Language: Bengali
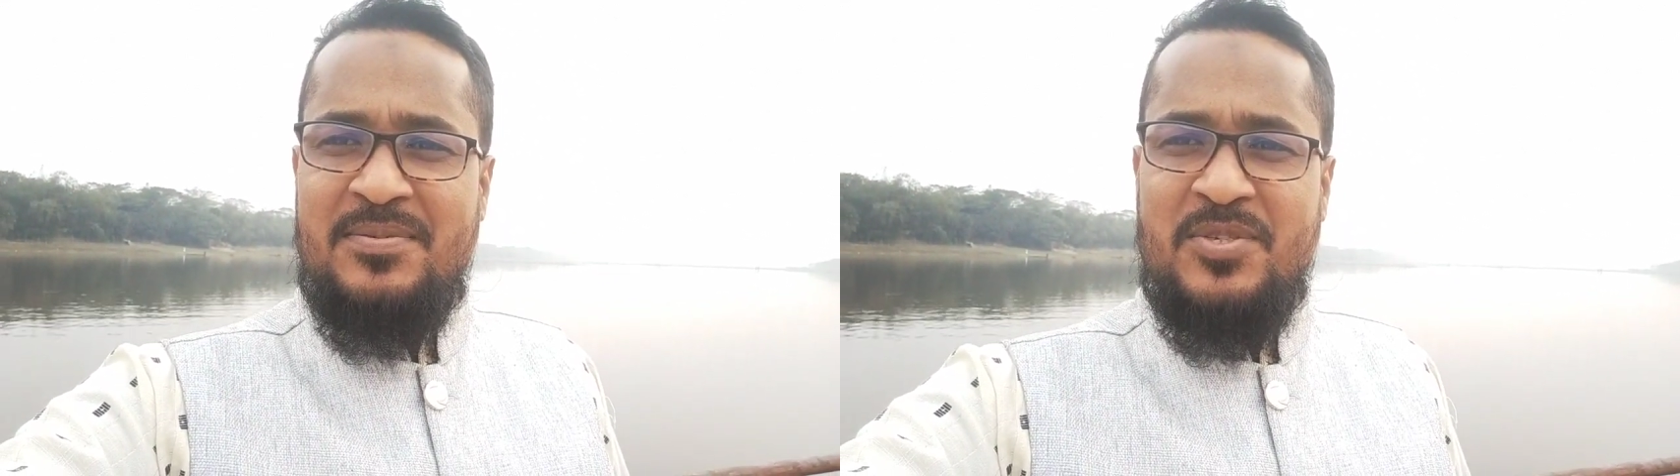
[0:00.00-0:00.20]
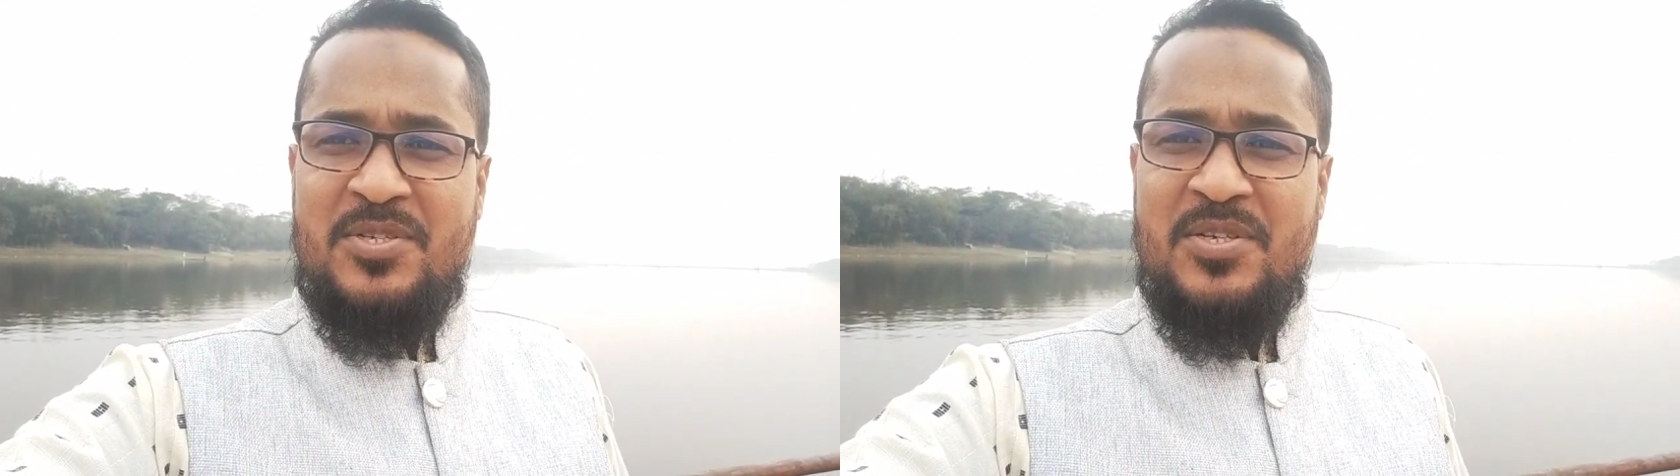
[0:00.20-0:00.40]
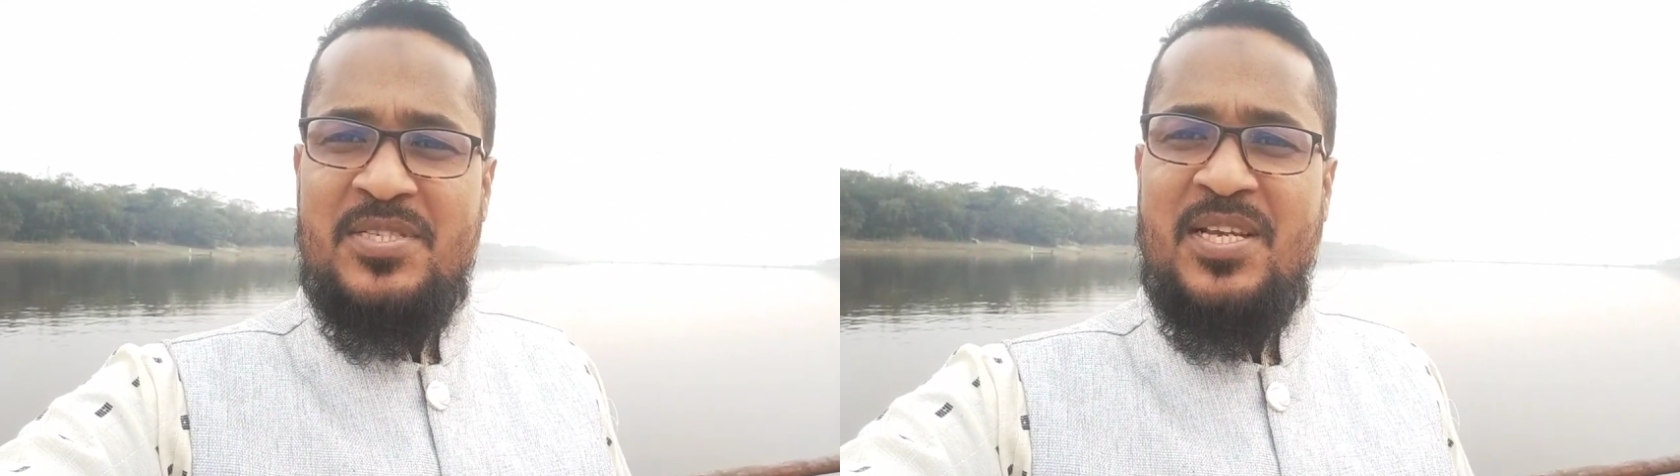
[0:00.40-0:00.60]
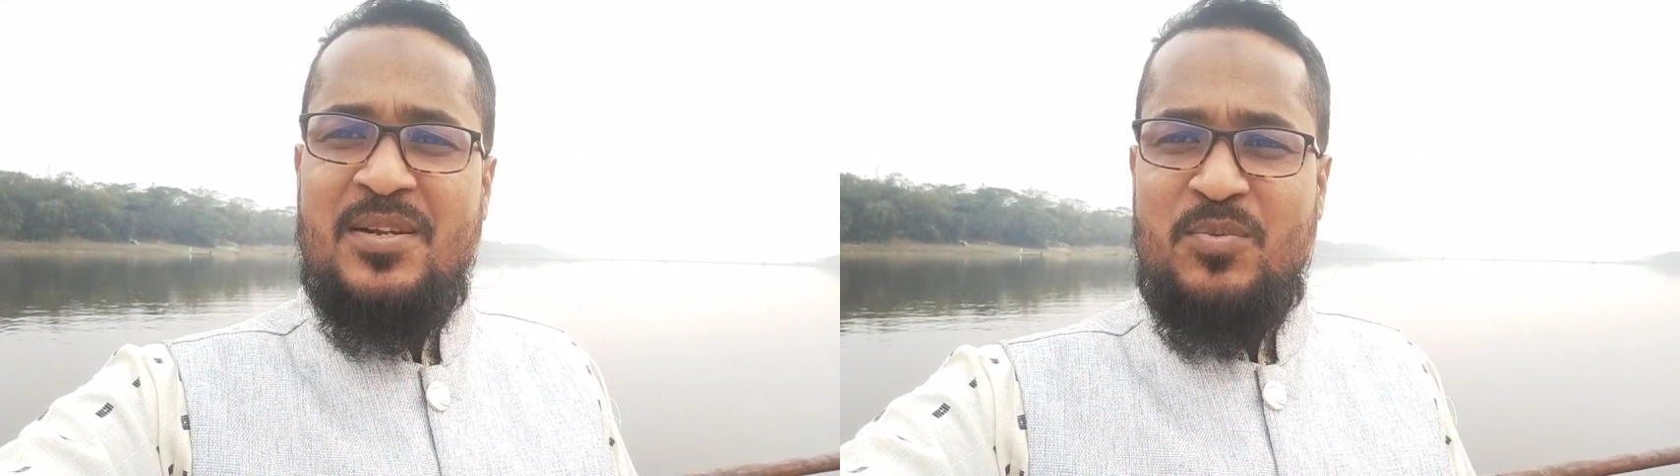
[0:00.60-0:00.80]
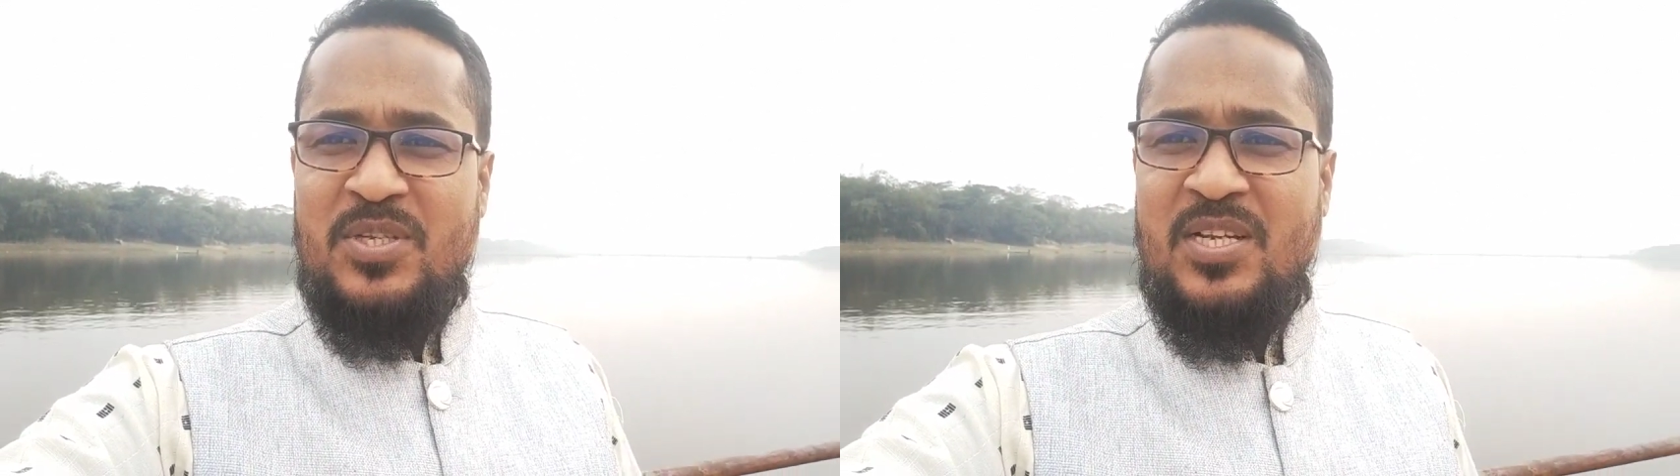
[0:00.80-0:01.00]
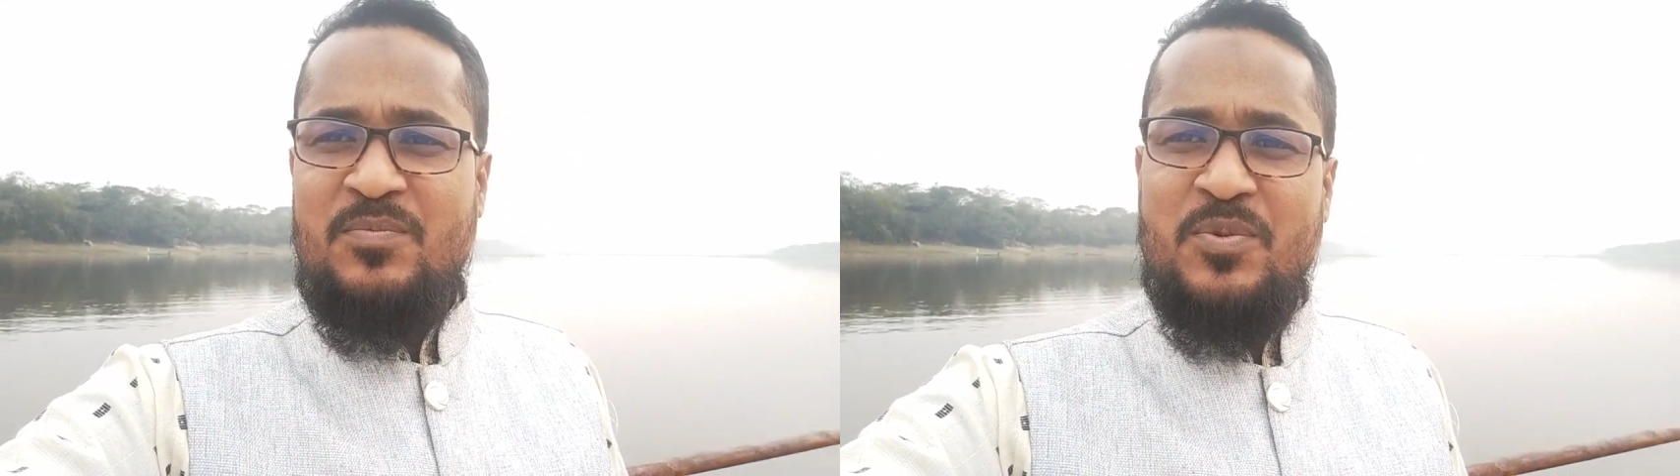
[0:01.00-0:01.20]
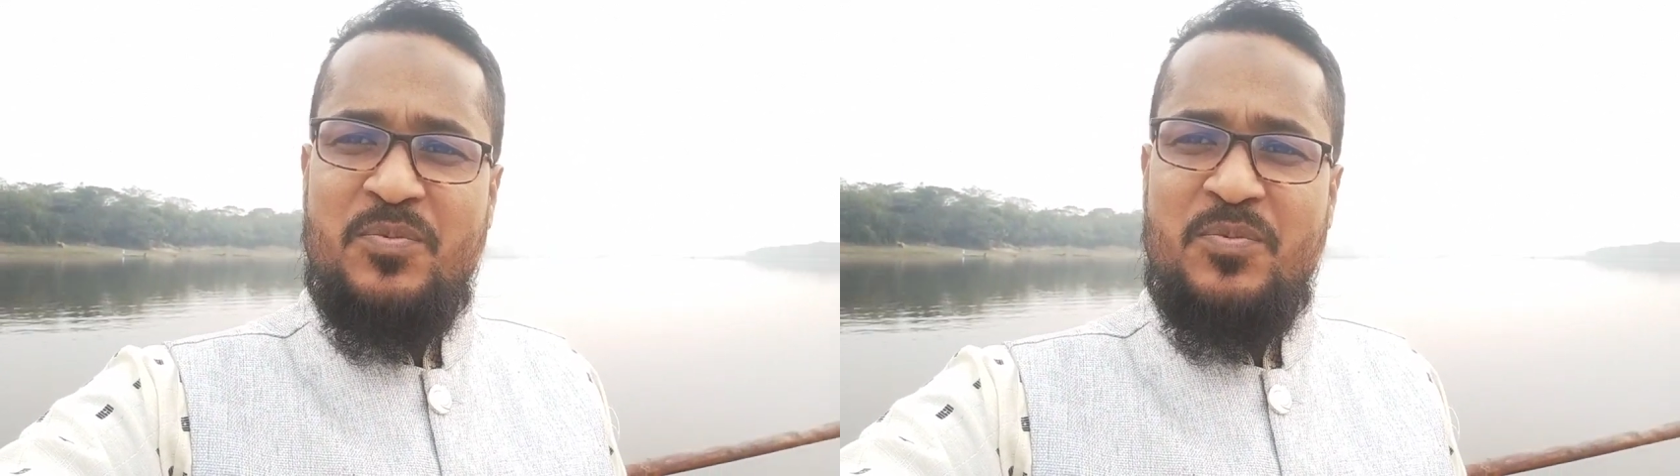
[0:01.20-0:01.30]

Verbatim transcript: যশোর জেলার মনিরাপুর